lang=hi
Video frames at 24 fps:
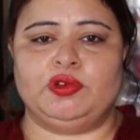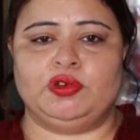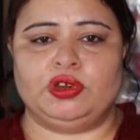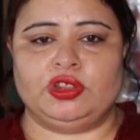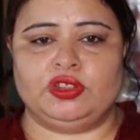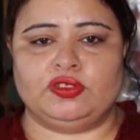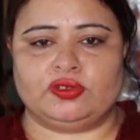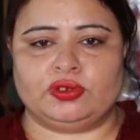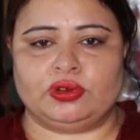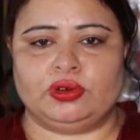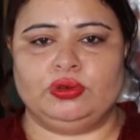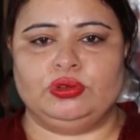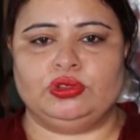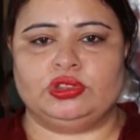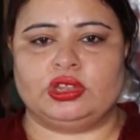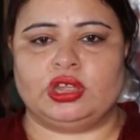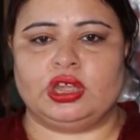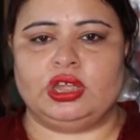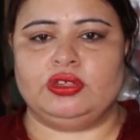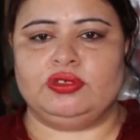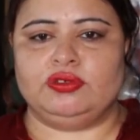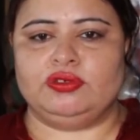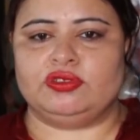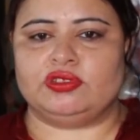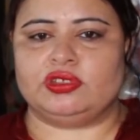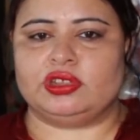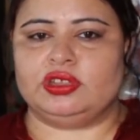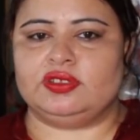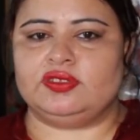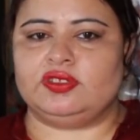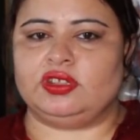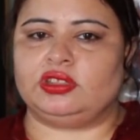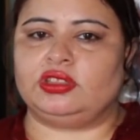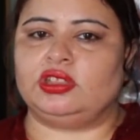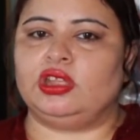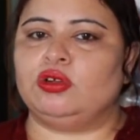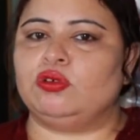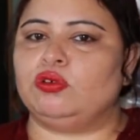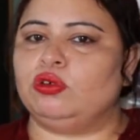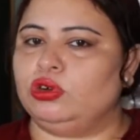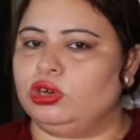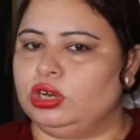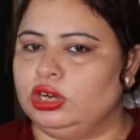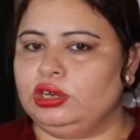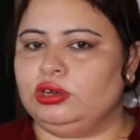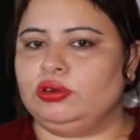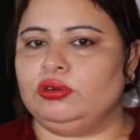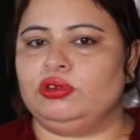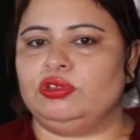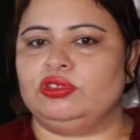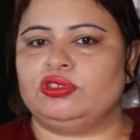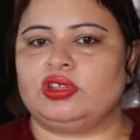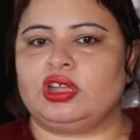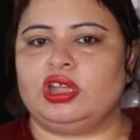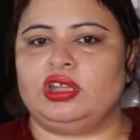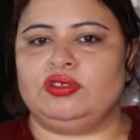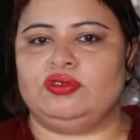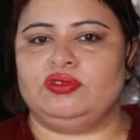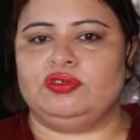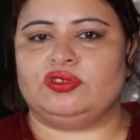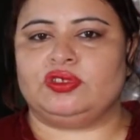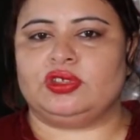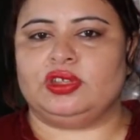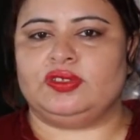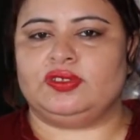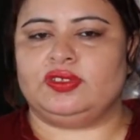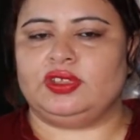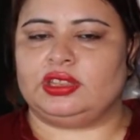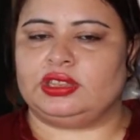पोरस क्लोथ का यूज़ कर सकते हैं कॉटन क्लोथ का यूज़ कर